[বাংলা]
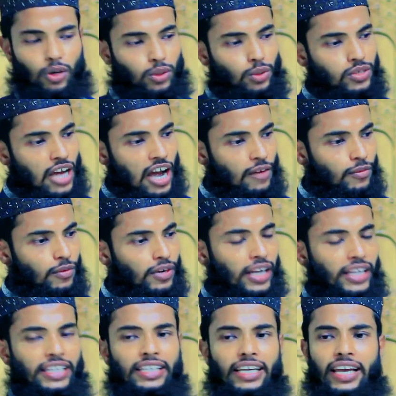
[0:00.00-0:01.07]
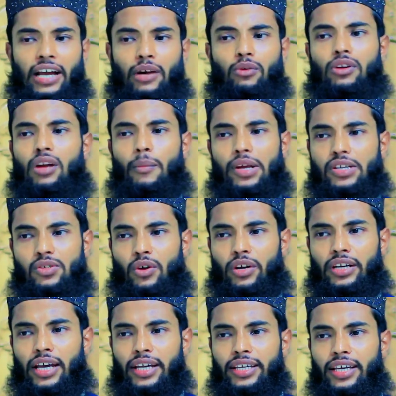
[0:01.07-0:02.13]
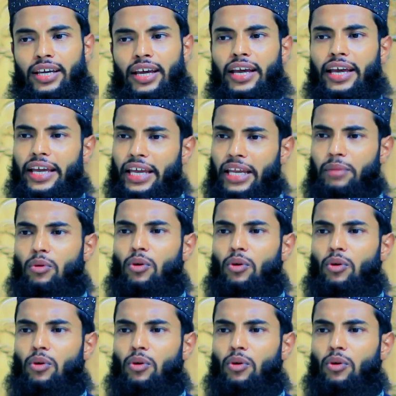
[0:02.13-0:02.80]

অথচ আফনার ঈদগাহে এখন নামাজ হয় নাই এই